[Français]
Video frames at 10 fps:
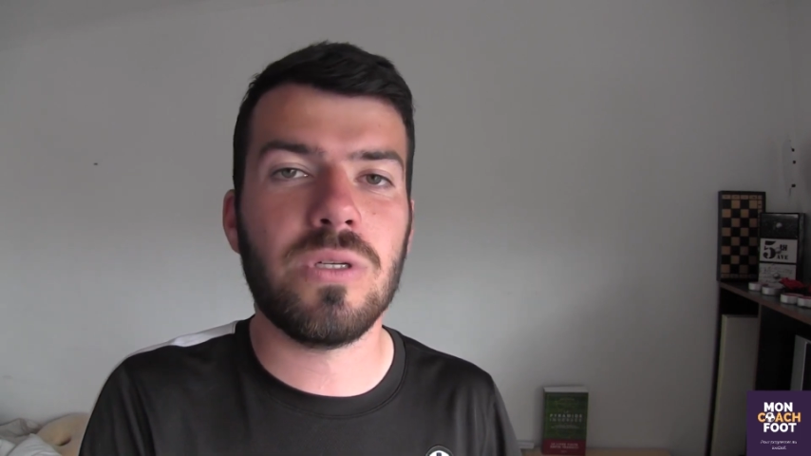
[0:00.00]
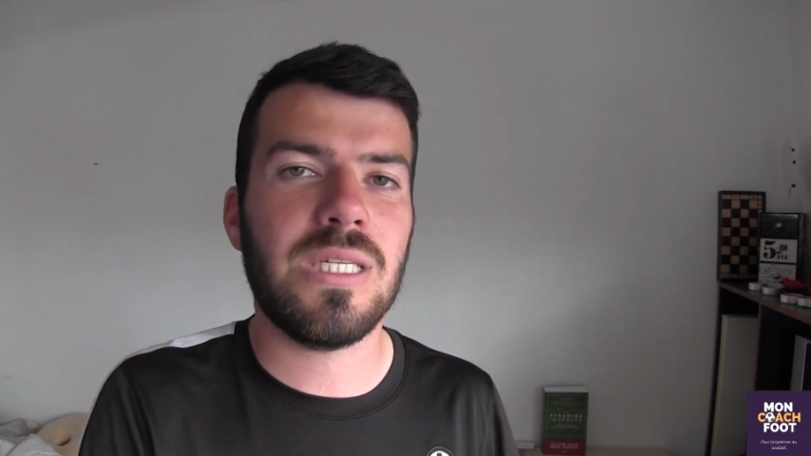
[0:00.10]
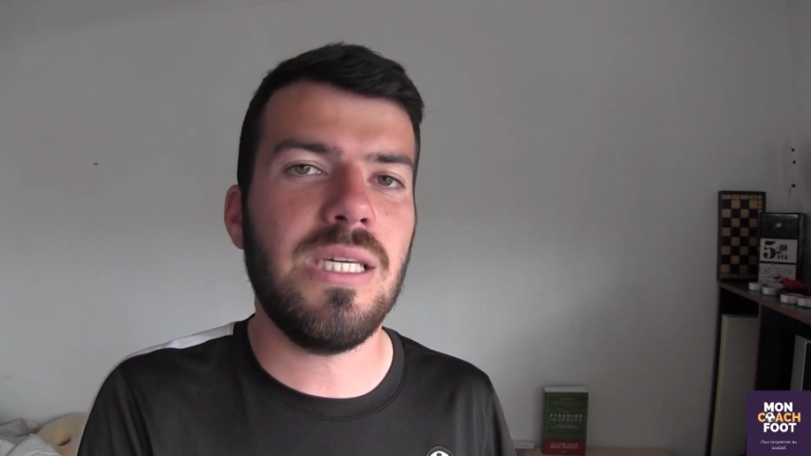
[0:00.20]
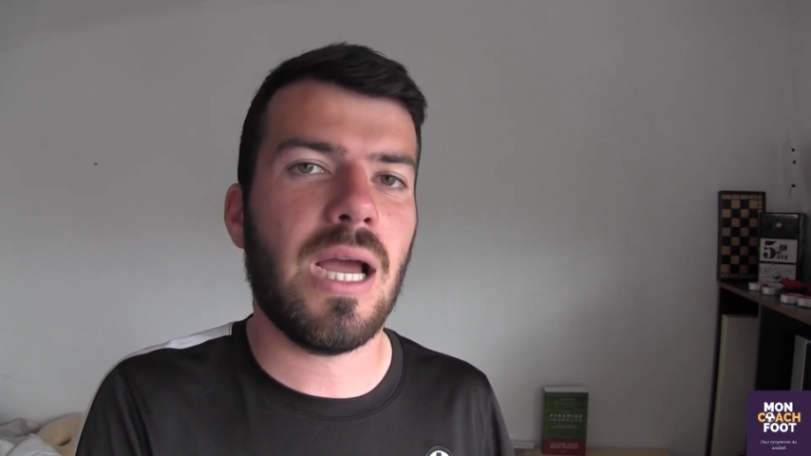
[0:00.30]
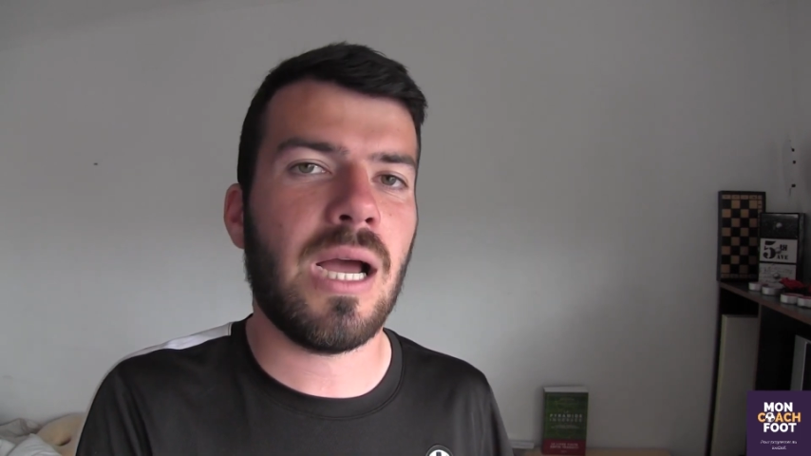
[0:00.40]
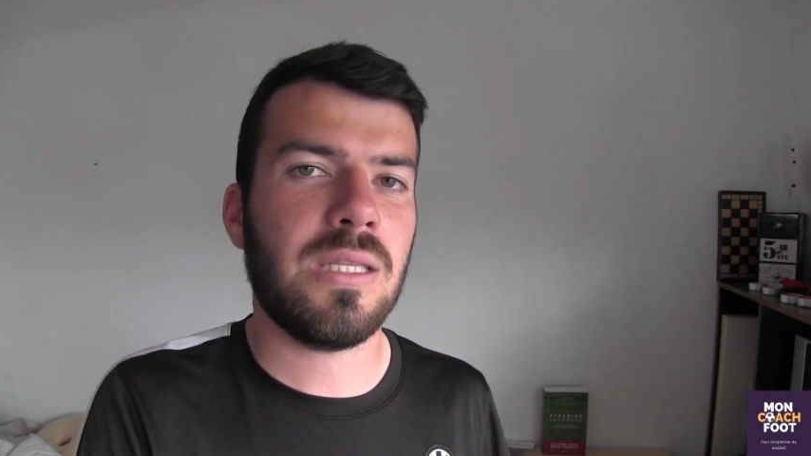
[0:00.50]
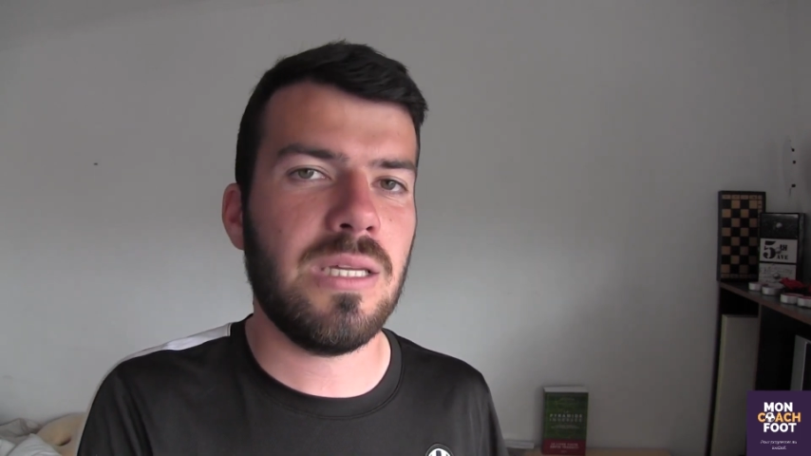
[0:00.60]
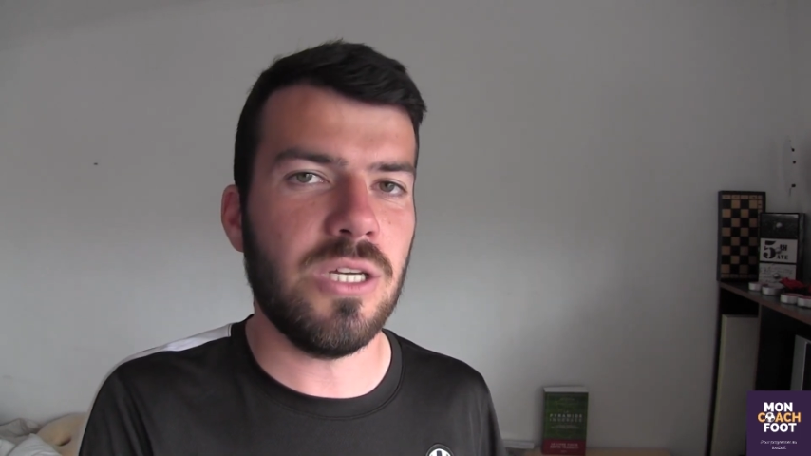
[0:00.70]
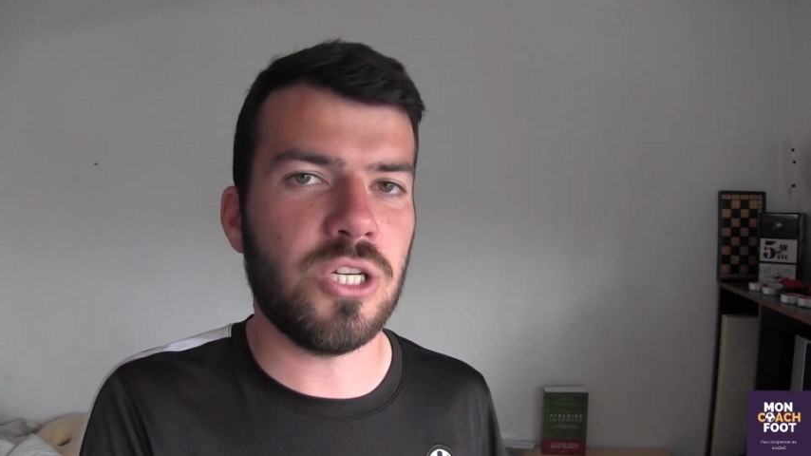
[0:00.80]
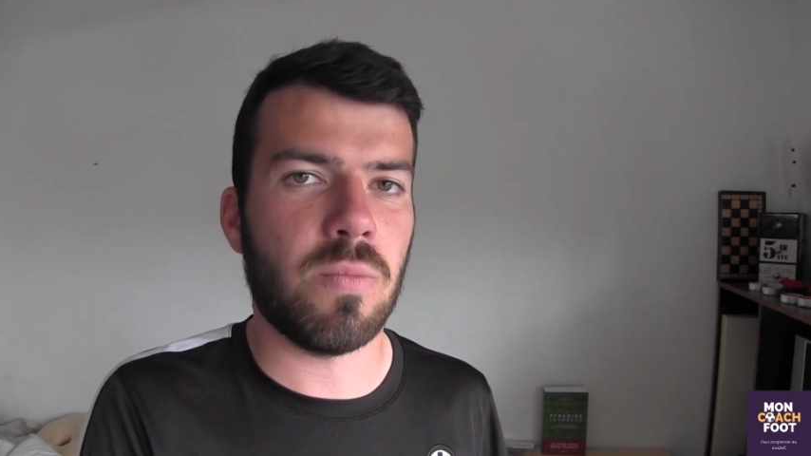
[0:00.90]
aussi
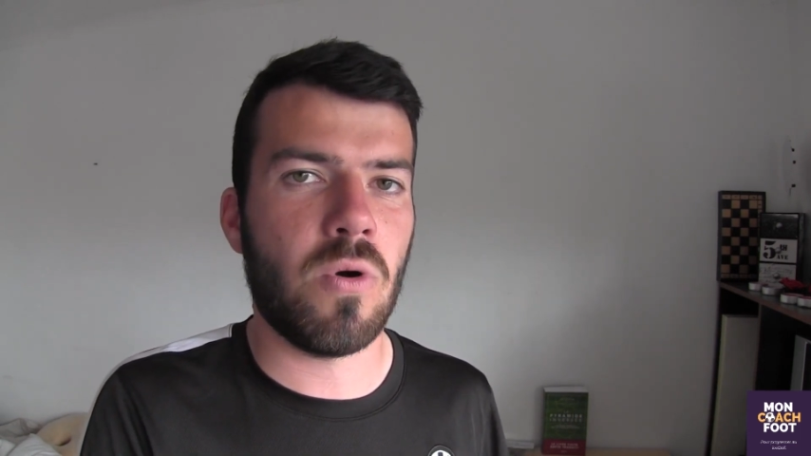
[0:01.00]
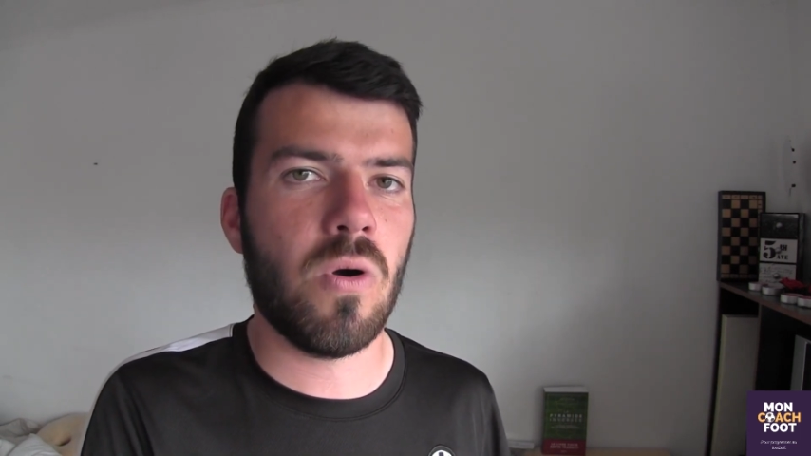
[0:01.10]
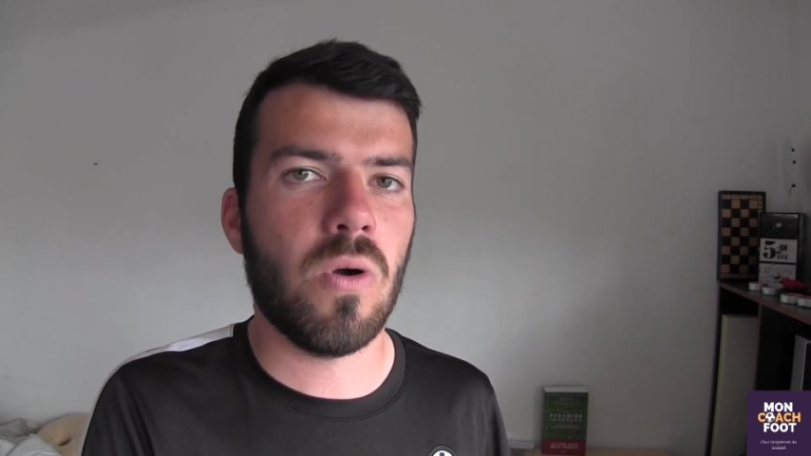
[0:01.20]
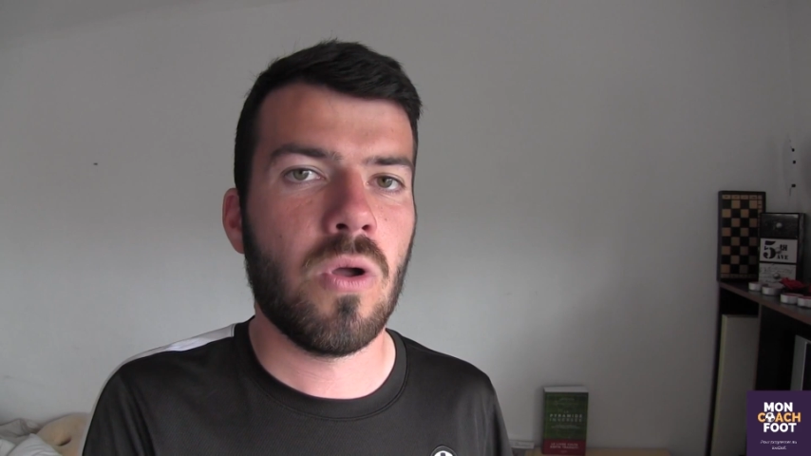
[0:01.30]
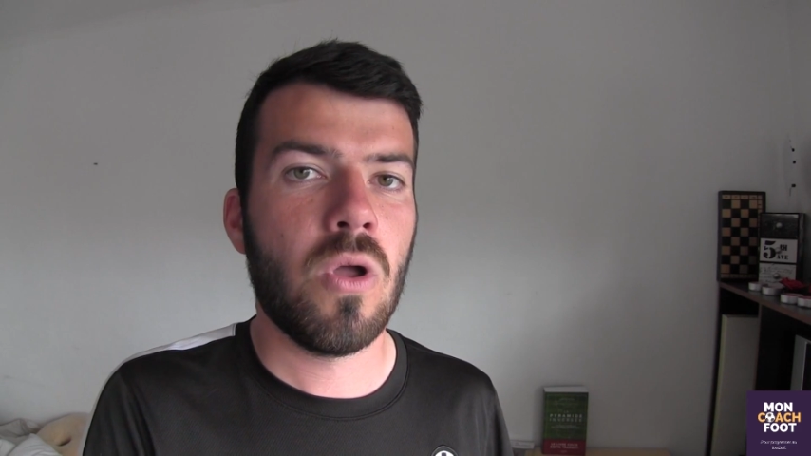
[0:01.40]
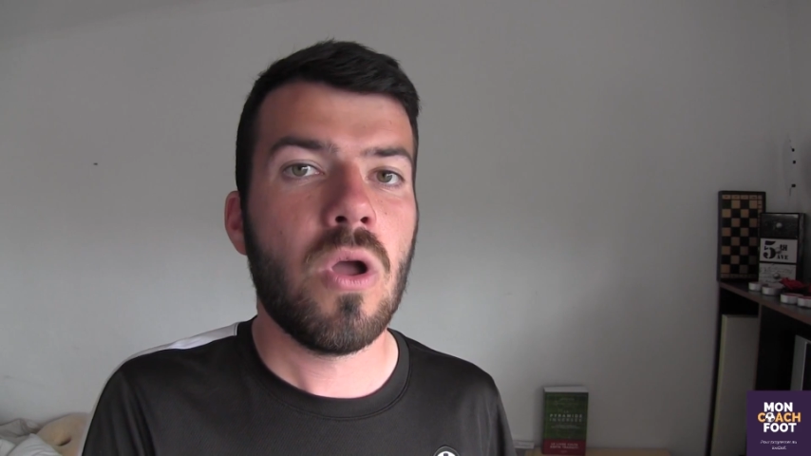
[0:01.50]
intelligemment